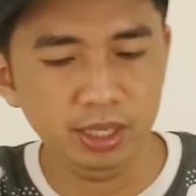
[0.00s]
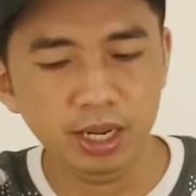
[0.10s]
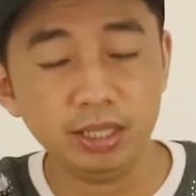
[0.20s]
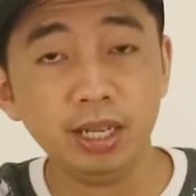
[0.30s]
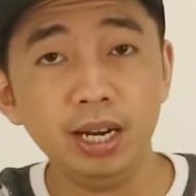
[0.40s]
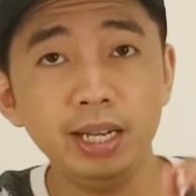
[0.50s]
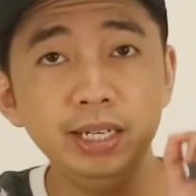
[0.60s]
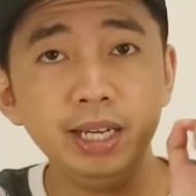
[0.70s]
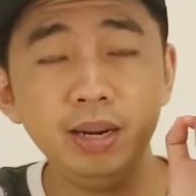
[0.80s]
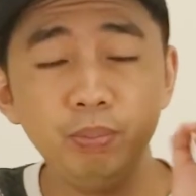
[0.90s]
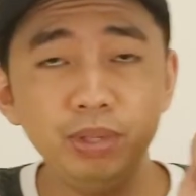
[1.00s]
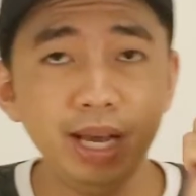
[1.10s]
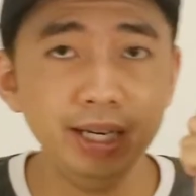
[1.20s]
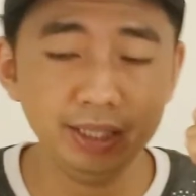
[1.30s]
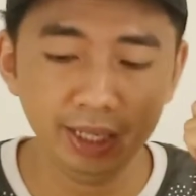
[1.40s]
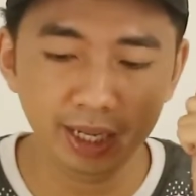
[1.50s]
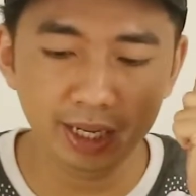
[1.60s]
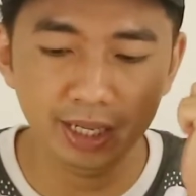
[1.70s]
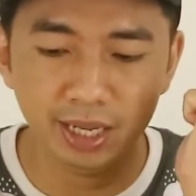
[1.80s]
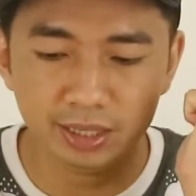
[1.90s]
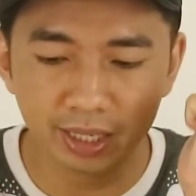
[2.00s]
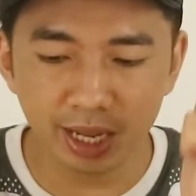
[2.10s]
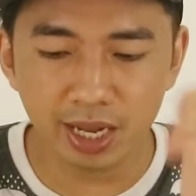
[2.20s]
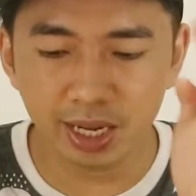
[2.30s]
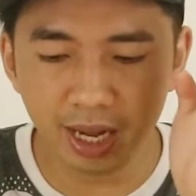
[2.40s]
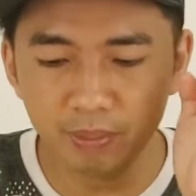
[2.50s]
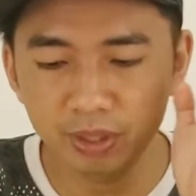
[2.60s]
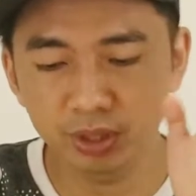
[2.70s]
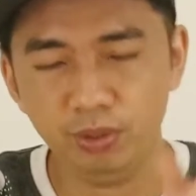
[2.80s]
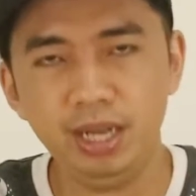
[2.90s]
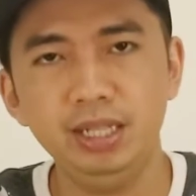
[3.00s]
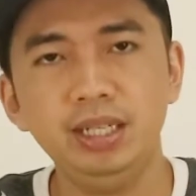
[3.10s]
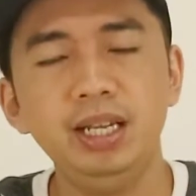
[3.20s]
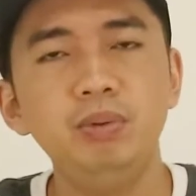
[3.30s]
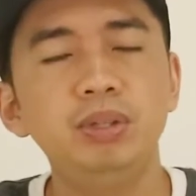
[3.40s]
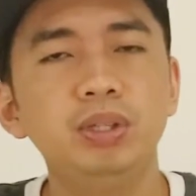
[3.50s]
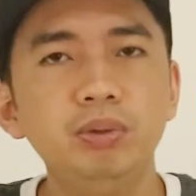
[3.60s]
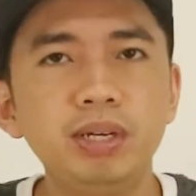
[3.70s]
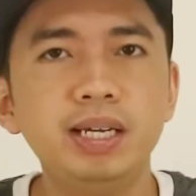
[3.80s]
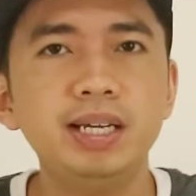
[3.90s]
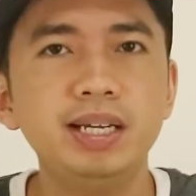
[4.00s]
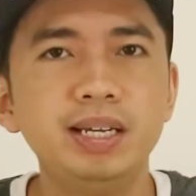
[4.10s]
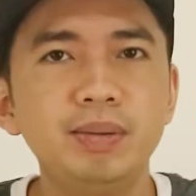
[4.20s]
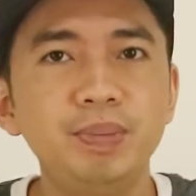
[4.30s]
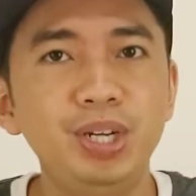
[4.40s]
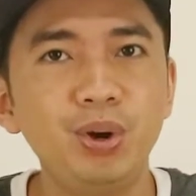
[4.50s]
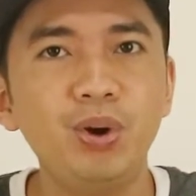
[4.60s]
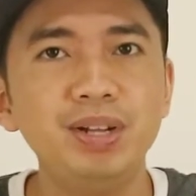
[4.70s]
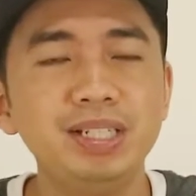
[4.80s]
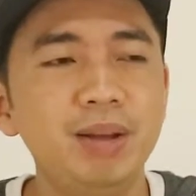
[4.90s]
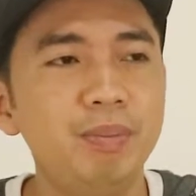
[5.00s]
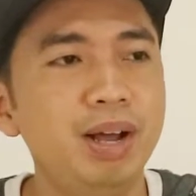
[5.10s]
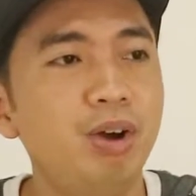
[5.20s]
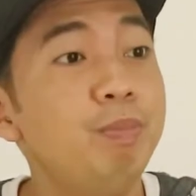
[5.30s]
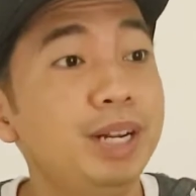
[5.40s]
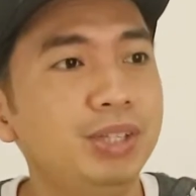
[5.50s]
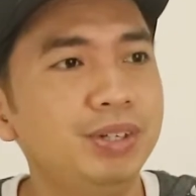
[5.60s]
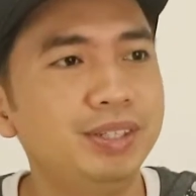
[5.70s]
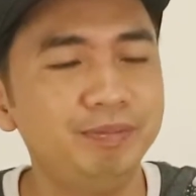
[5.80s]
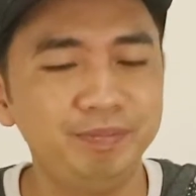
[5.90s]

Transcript: nah sekarang ini kan punya adik saya saya akan menyuruh adik saya untuk video call sama operator